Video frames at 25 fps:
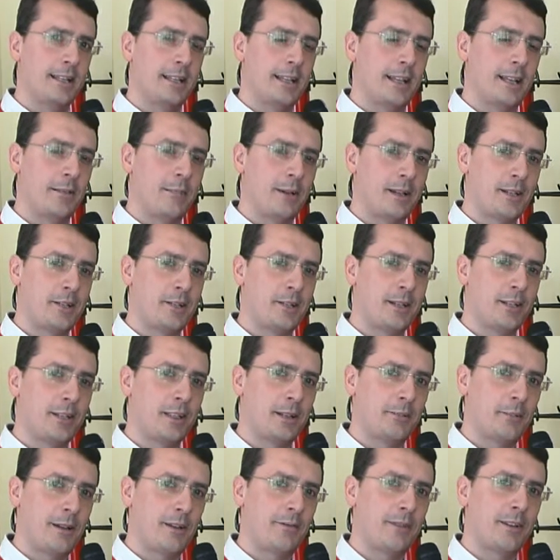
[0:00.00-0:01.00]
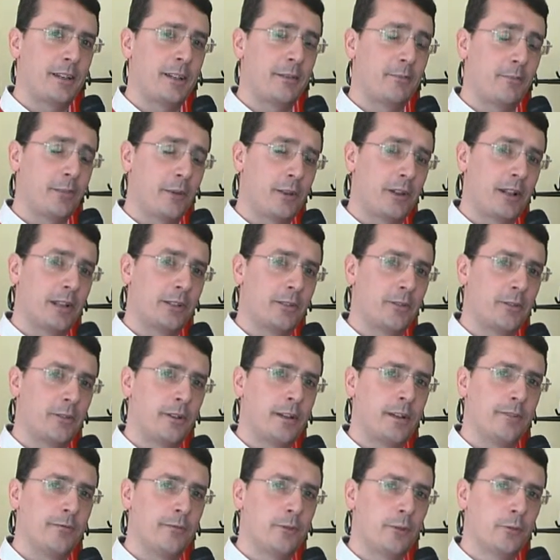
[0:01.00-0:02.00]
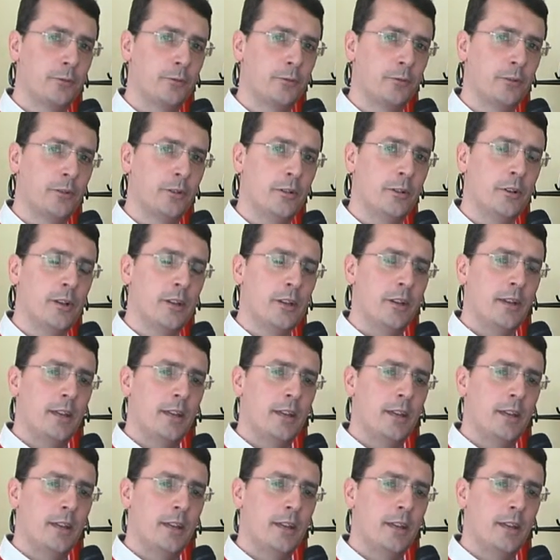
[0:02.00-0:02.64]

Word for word: della marcia antimafia che Pio La Torre ha voluto